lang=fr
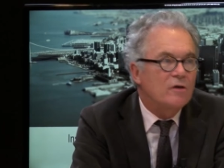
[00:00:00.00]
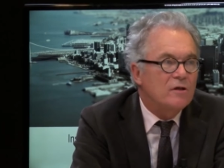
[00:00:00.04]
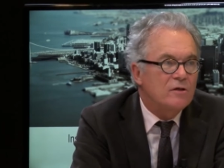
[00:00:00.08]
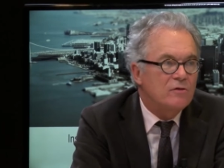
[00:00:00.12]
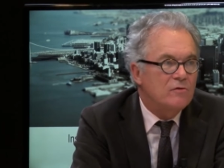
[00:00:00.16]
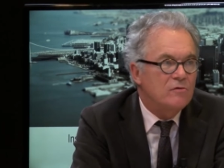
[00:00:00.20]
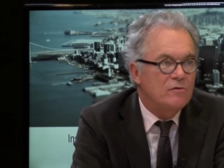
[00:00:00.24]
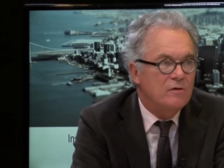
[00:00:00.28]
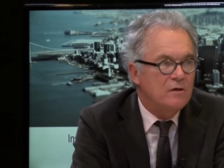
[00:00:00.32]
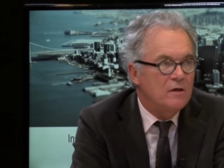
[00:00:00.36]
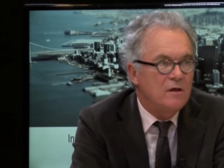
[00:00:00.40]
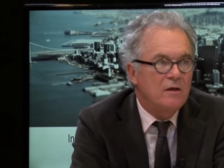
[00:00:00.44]

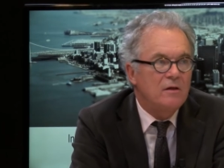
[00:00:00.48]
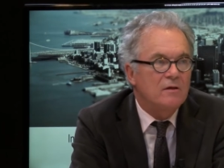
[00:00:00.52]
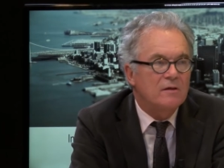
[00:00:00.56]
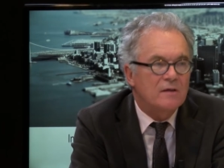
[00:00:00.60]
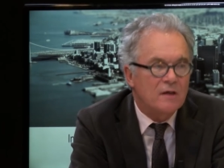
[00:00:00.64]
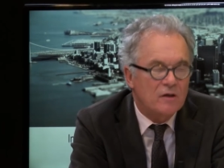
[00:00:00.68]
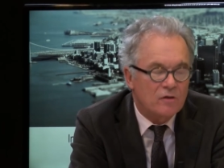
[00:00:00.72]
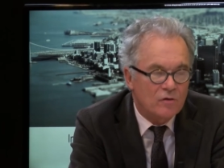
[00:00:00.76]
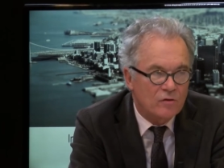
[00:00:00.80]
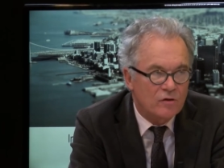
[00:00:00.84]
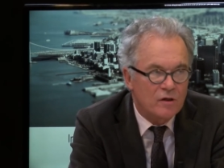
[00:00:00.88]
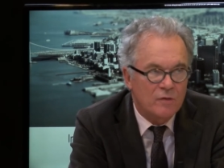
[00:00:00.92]
les usines
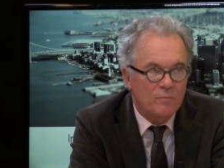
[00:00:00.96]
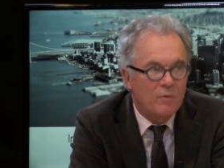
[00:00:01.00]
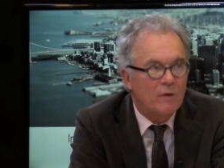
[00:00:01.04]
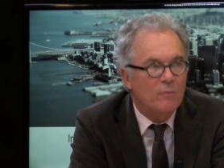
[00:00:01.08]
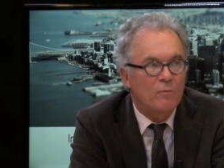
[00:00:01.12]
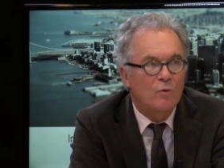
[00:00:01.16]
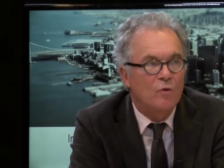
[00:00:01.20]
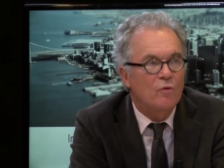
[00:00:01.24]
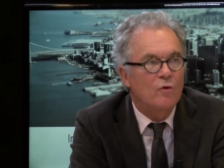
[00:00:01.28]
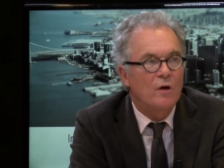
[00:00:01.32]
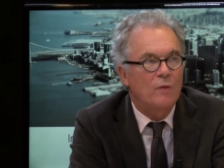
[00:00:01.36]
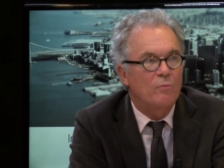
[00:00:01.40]
Ça changeait
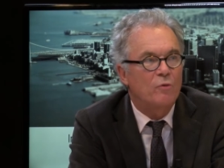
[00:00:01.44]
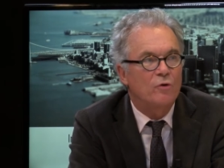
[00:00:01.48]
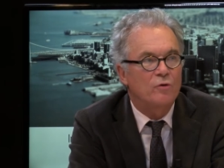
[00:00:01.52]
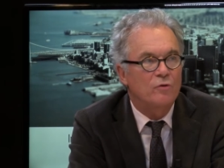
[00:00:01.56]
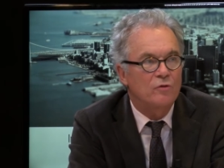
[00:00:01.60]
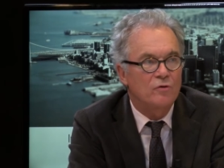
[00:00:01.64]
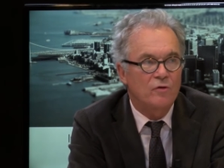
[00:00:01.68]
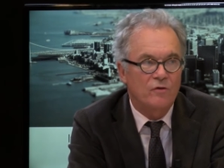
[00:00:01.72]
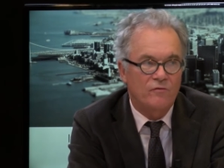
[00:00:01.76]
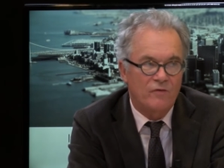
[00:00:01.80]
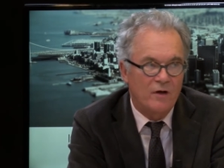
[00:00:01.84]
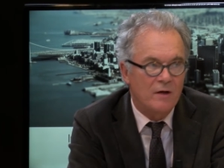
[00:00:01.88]
pas beaucoup la
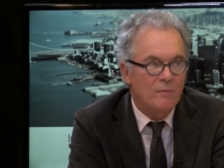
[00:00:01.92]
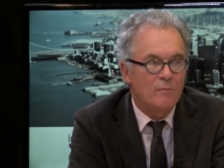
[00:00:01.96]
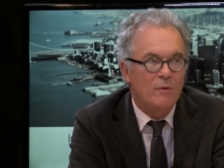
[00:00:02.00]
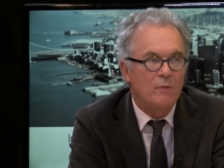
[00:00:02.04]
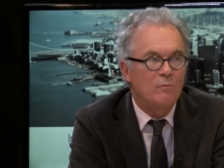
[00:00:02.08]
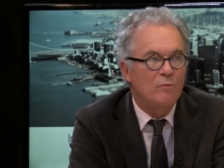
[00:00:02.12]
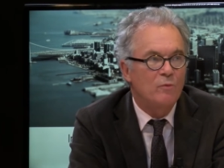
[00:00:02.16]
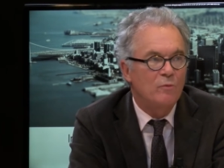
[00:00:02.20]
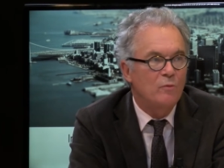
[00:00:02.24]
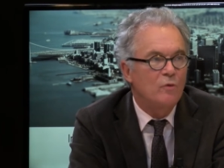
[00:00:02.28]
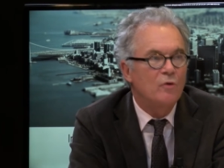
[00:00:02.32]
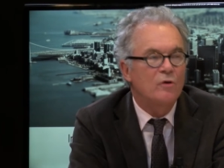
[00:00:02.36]
production. Il fallait
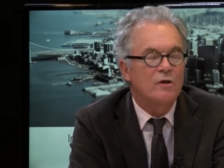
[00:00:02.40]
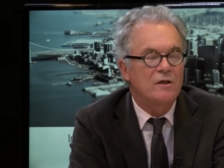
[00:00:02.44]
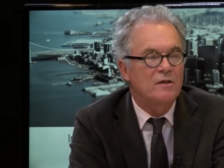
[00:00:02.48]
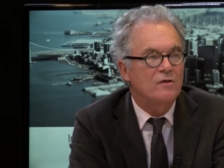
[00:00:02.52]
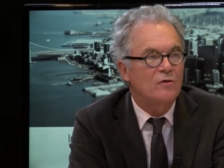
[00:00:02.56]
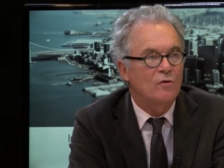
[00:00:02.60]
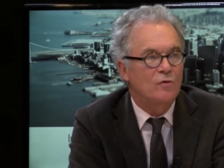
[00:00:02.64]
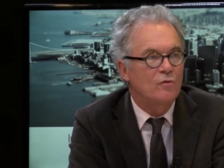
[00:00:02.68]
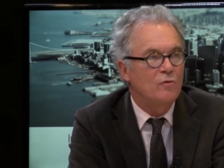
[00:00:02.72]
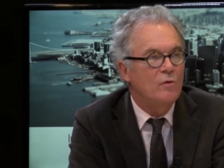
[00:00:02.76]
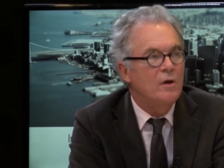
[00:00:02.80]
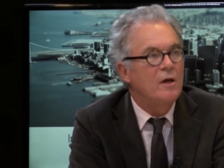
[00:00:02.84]
même mieux
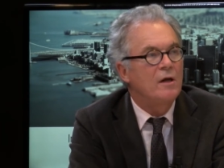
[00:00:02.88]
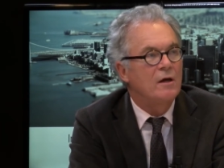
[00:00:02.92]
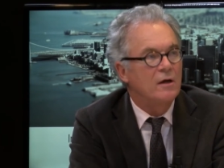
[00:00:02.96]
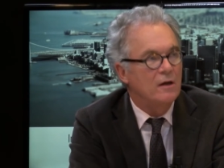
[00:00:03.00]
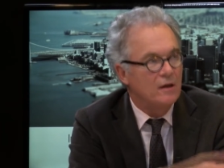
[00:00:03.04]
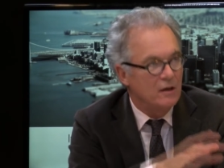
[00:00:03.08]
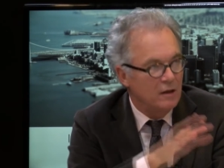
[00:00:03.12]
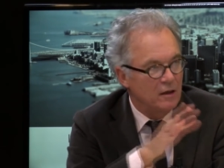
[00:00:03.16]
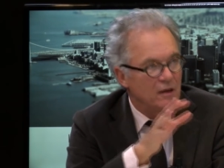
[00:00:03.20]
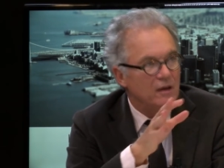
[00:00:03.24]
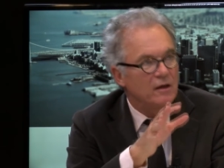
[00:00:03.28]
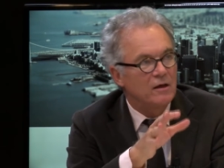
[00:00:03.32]
qu'ils s'ennuient
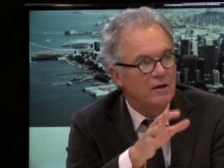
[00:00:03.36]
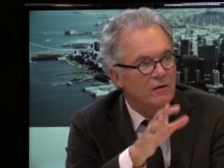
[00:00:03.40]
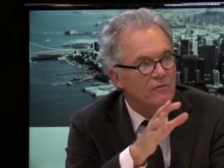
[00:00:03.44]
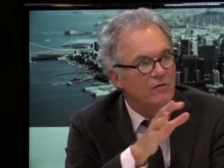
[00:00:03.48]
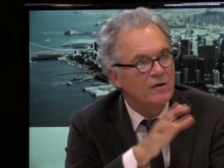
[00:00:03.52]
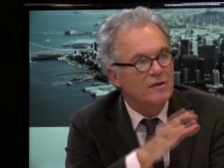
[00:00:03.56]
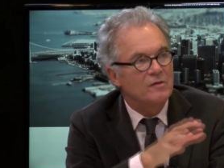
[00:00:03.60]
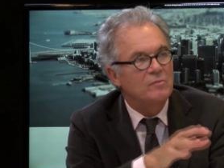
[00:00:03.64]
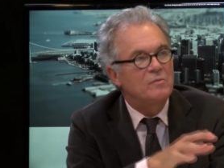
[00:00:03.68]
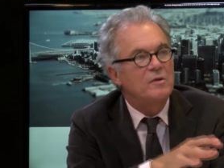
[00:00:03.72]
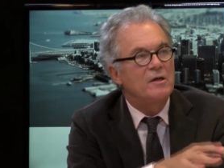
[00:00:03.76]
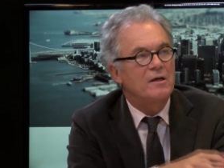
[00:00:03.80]
et
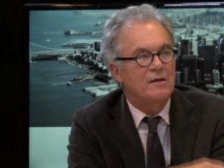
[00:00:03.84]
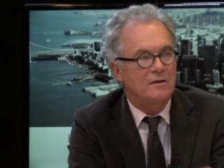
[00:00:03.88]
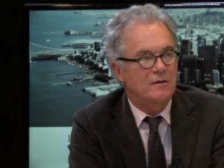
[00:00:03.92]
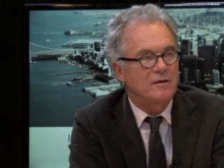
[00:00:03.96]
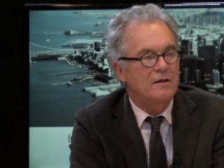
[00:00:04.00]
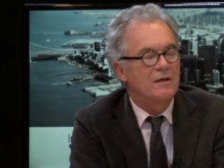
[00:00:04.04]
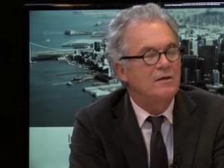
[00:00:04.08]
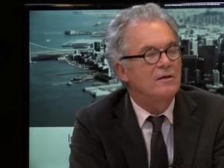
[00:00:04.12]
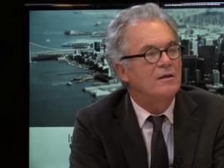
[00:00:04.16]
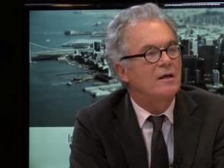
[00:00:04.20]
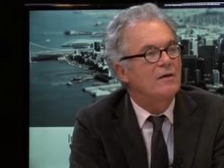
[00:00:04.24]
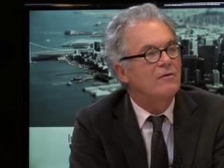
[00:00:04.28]
qu'ils fassent bien
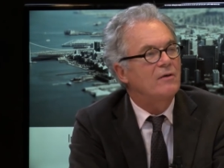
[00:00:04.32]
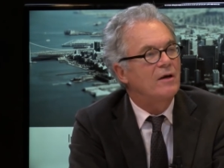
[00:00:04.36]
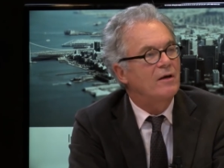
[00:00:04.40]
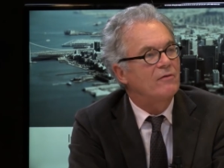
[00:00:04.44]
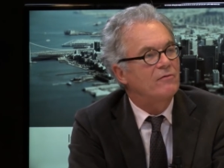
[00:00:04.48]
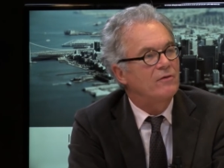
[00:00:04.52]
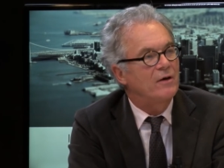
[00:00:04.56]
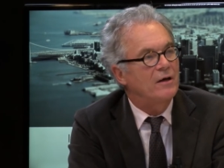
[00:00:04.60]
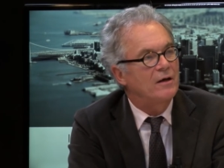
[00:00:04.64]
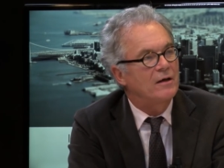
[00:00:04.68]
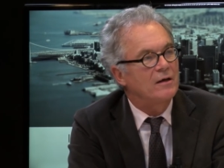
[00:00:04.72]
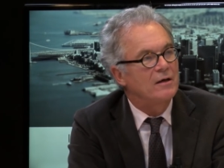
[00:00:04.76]
ce qu'ils avaient
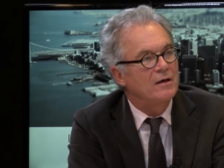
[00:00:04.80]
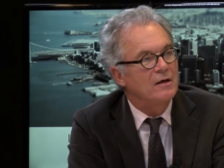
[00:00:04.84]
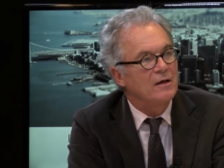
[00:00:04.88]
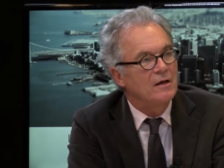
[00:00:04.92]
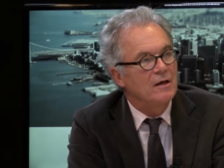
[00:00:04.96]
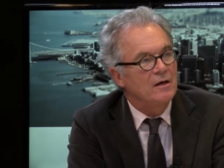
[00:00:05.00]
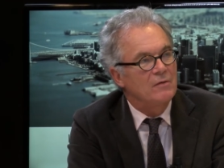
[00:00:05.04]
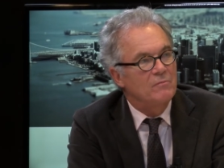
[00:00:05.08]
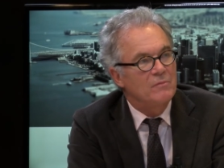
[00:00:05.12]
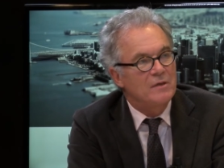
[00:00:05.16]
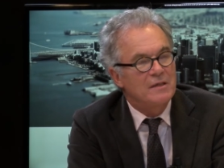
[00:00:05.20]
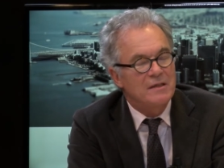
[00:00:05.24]
à faire.
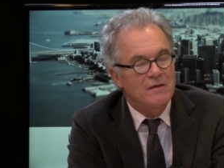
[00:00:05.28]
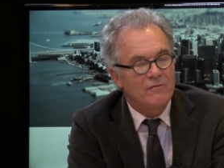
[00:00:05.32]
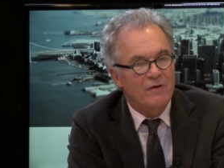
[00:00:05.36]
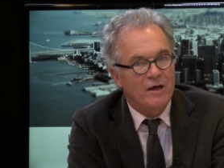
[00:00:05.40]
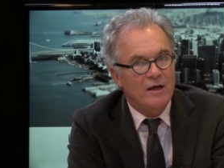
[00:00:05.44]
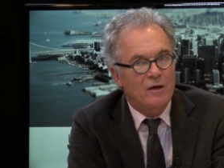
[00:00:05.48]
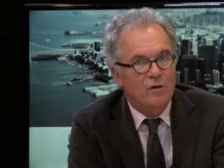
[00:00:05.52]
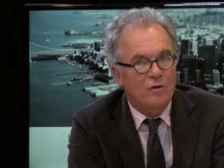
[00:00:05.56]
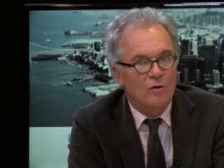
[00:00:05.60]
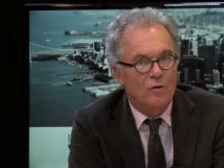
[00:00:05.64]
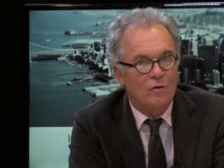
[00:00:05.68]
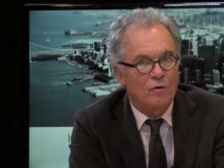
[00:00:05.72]
Mais c'est
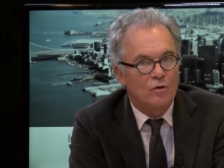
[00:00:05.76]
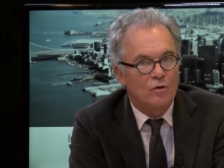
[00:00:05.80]
vrai que dans